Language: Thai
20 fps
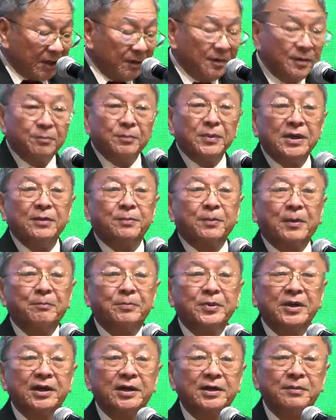มีพระ
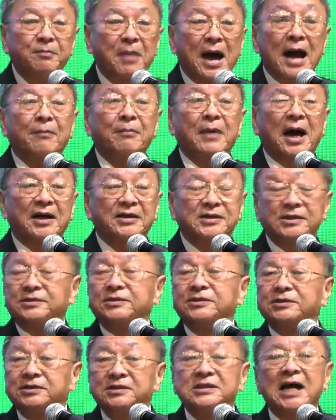พีมากมายที่
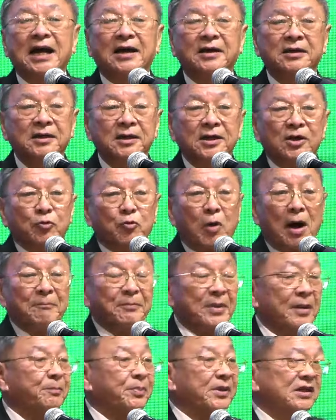ยืนยันความเป็
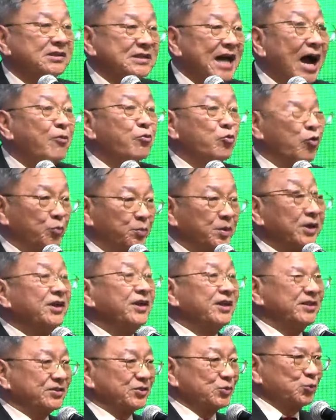นพระเจ้าของพระเย
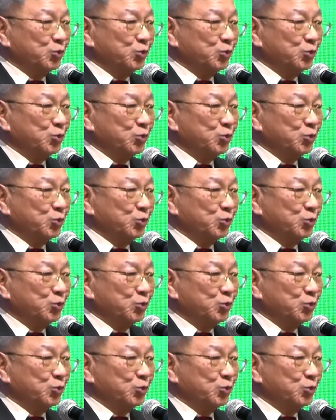ซู